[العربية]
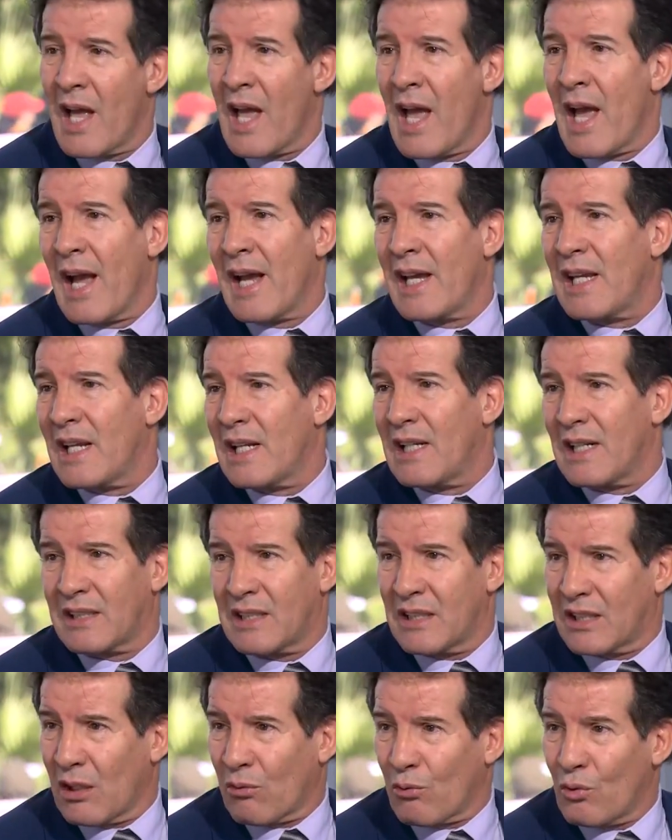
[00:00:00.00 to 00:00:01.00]
هي التي
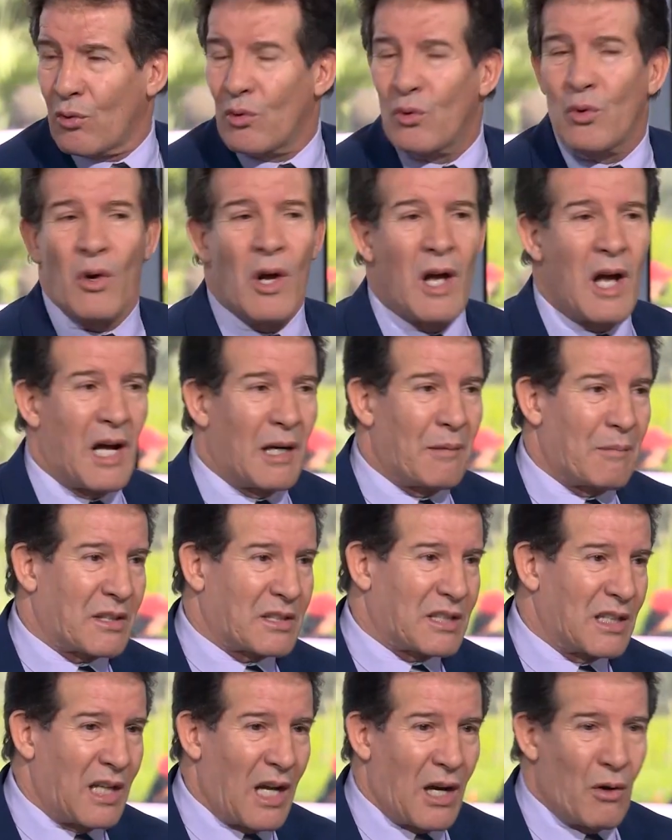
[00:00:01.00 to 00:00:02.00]
تكون
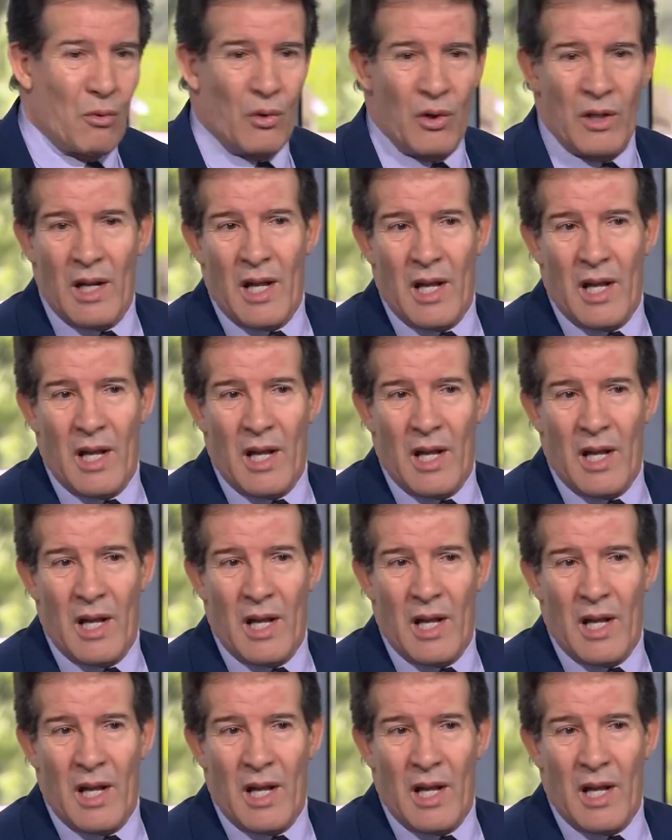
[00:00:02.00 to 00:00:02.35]
المصير الأول